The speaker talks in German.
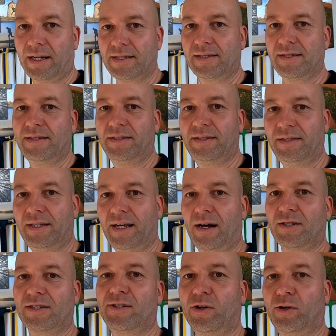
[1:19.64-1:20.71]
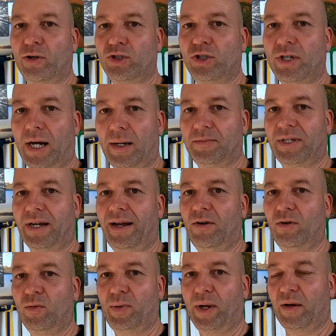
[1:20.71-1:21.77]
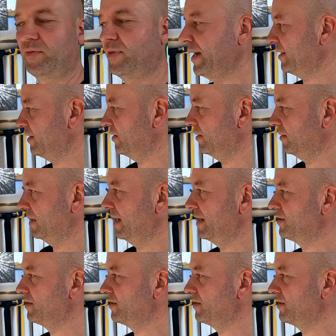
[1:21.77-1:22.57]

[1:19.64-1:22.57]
dann sind die aus der Küchenabteilung perfekt.